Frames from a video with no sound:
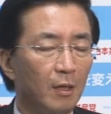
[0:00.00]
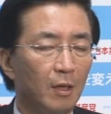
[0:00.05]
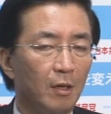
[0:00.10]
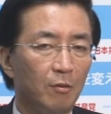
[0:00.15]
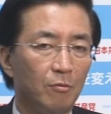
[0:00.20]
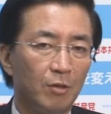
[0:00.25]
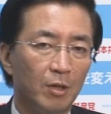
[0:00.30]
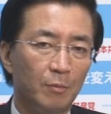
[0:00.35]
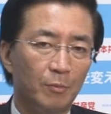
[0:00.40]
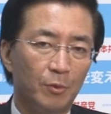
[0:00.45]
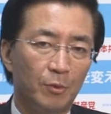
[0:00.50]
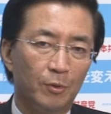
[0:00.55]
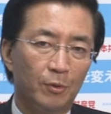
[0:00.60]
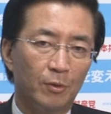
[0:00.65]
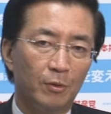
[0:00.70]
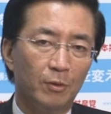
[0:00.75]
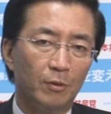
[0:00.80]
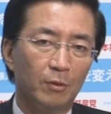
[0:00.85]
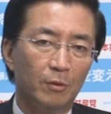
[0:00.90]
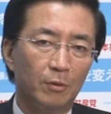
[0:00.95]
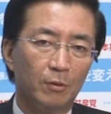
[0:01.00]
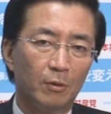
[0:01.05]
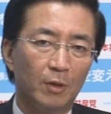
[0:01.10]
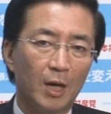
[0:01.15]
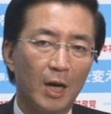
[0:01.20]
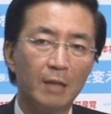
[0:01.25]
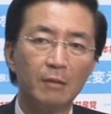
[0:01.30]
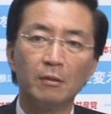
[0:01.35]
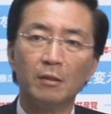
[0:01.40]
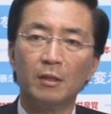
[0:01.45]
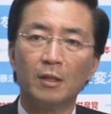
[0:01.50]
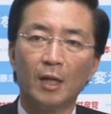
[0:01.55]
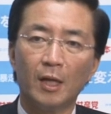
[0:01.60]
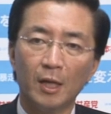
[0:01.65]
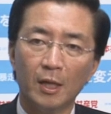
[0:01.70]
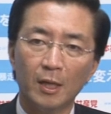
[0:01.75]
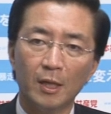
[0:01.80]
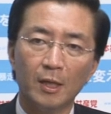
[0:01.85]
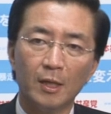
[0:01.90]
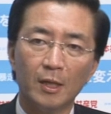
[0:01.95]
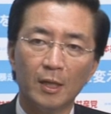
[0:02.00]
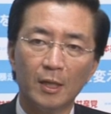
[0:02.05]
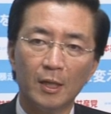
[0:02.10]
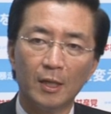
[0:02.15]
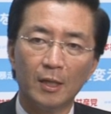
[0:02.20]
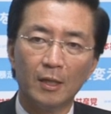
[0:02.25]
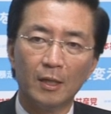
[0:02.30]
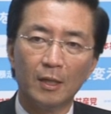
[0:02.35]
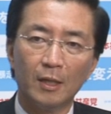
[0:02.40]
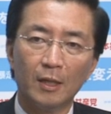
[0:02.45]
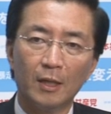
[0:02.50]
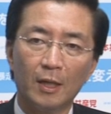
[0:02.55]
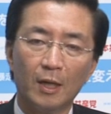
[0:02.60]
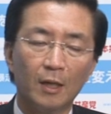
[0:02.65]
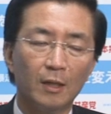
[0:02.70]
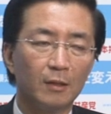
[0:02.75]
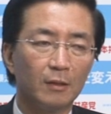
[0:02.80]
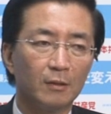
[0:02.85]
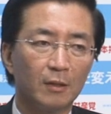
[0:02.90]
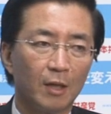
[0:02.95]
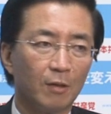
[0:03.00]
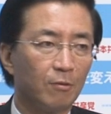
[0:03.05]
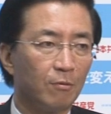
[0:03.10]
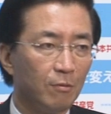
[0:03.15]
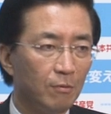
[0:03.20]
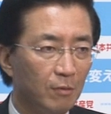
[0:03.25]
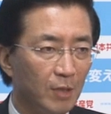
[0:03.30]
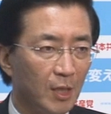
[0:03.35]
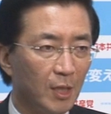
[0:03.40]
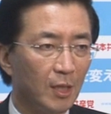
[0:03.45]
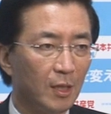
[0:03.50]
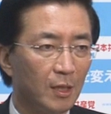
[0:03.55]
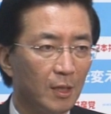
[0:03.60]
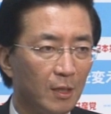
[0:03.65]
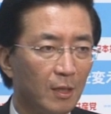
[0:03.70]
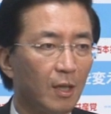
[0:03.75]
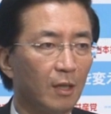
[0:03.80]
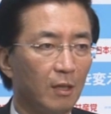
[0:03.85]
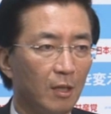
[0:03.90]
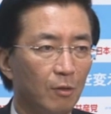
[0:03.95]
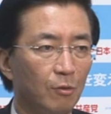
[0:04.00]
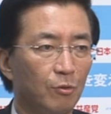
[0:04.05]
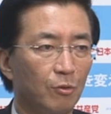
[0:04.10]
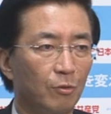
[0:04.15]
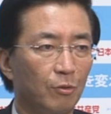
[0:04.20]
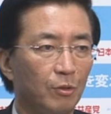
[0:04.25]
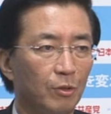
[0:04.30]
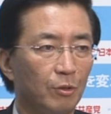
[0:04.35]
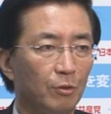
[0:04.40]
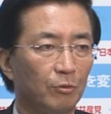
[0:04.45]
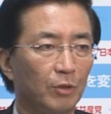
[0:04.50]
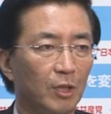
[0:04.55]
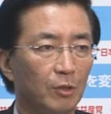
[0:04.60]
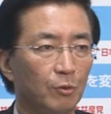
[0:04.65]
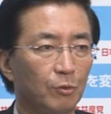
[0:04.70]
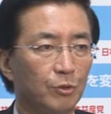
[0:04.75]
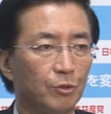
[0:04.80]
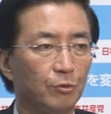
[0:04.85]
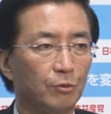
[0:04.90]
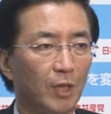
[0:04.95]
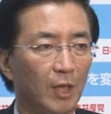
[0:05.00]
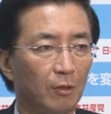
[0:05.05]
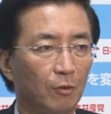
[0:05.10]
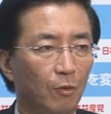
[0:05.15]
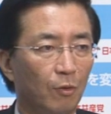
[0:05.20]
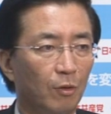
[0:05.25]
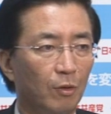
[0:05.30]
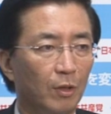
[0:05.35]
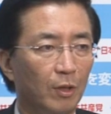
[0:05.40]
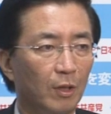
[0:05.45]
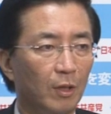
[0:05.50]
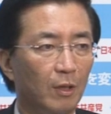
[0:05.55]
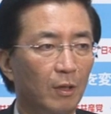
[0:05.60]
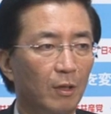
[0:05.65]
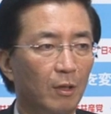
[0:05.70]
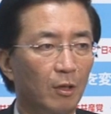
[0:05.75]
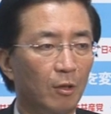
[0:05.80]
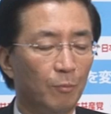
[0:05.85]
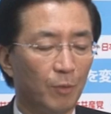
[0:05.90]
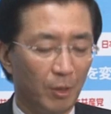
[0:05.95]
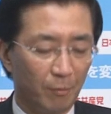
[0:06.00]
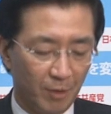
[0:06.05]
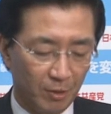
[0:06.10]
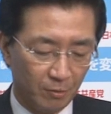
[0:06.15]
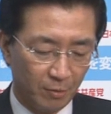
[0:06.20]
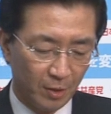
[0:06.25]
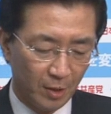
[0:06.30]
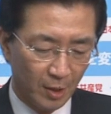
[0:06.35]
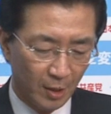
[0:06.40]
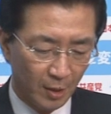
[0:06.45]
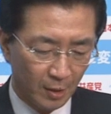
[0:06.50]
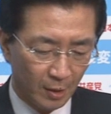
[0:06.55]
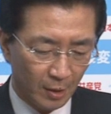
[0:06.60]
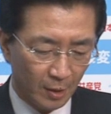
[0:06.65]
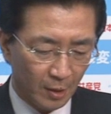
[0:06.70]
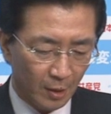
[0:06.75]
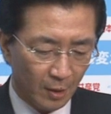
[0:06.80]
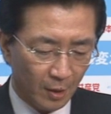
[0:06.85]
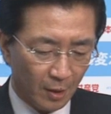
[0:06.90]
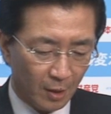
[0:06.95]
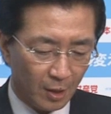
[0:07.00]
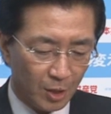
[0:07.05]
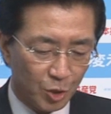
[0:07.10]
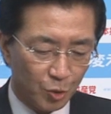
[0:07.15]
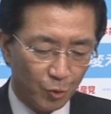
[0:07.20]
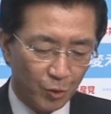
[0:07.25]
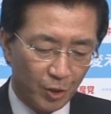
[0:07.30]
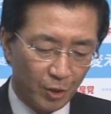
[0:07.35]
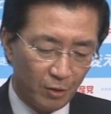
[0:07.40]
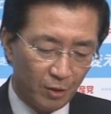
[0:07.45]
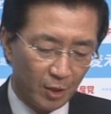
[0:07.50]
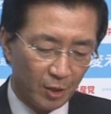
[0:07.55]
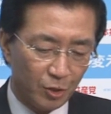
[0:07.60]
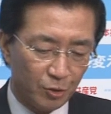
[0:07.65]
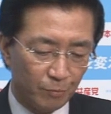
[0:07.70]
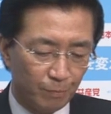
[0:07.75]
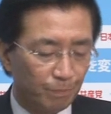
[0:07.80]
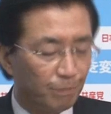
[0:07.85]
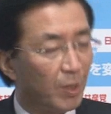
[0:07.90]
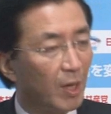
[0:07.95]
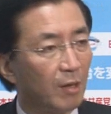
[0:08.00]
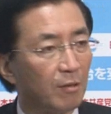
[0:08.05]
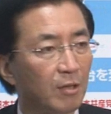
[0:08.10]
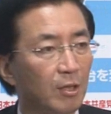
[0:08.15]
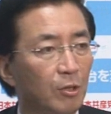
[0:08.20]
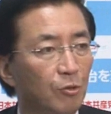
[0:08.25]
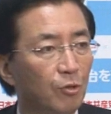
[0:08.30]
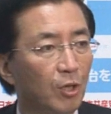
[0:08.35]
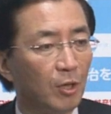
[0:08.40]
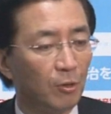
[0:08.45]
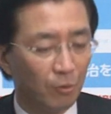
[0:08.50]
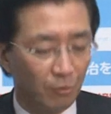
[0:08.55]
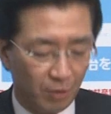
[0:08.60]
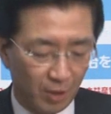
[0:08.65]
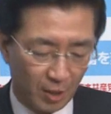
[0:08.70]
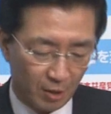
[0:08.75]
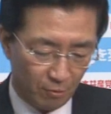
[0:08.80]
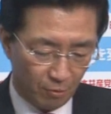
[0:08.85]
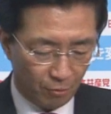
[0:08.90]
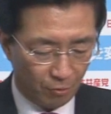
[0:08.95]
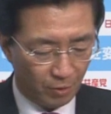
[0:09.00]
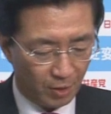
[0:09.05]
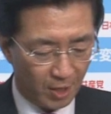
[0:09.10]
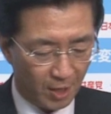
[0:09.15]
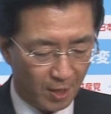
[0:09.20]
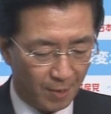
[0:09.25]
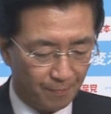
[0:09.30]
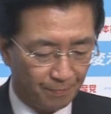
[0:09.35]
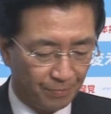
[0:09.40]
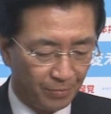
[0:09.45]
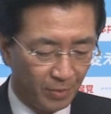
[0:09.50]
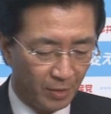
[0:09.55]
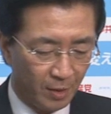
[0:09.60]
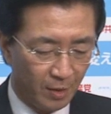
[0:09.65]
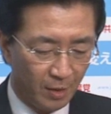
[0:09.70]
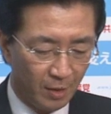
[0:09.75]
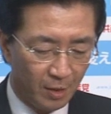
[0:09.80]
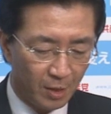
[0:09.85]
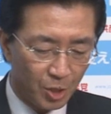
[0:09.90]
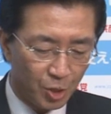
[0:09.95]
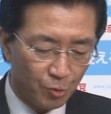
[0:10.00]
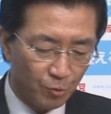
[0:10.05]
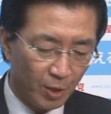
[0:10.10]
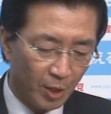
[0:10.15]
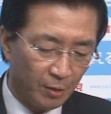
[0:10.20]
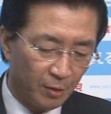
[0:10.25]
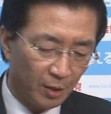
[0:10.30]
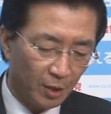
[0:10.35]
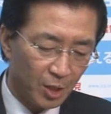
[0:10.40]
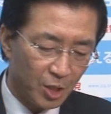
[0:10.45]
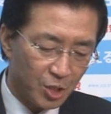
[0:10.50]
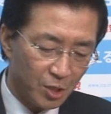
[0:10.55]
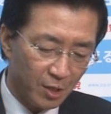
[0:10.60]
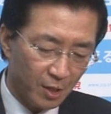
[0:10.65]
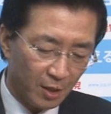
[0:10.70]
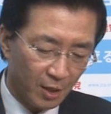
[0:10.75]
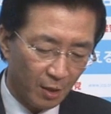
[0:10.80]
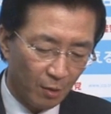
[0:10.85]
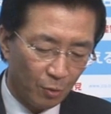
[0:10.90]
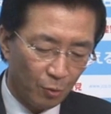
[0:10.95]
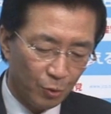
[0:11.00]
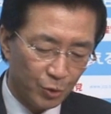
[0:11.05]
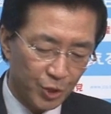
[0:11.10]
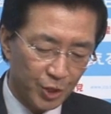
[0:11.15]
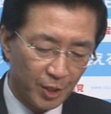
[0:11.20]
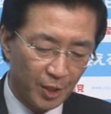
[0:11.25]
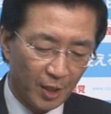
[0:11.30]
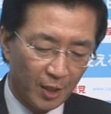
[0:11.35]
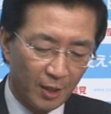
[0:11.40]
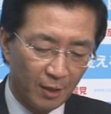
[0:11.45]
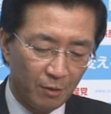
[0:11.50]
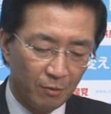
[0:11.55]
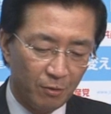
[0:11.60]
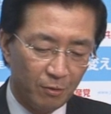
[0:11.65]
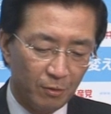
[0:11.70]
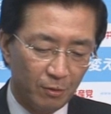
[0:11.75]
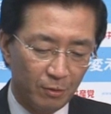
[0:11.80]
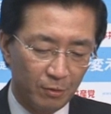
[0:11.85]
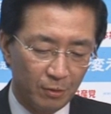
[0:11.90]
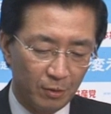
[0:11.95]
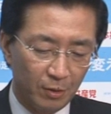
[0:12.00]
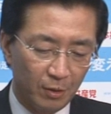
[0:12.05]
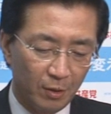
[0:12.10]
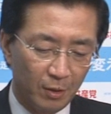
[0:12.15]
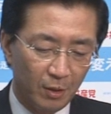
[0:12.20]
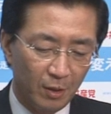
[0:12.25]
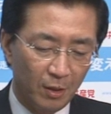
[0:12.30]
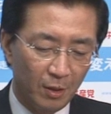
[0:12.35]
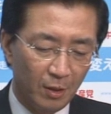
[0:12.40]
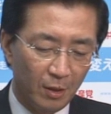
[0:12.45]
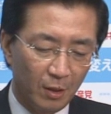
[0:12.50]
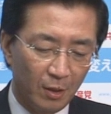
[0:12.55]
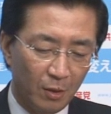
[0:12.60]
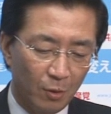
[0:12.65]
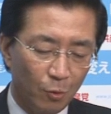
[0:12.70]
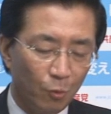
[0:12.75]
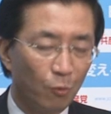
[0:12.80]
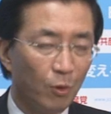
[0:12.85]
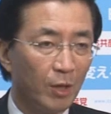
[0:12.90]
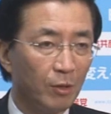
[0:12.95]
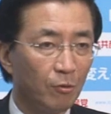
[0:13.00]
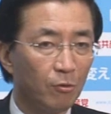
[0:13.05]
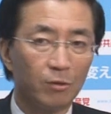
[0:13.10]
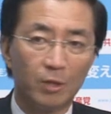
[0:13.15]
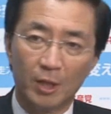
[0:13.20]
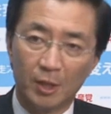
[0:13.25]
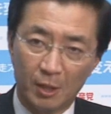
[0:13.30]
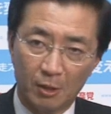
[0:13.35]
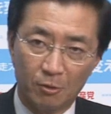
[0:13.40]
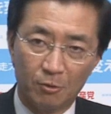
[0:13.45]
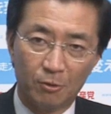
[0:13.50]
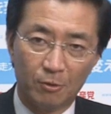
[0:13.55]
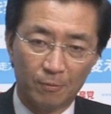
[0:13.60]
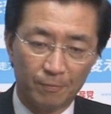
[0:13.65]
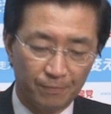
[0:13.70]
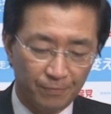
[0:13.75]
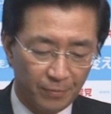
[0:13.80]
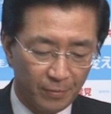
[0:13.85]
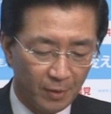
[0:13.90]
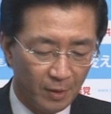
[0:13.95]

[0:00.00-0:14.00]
いずれも反対が多数になっているということが特徴だと思います。消費税10%への再増税、集団的自衛権行使に関する法案の成立、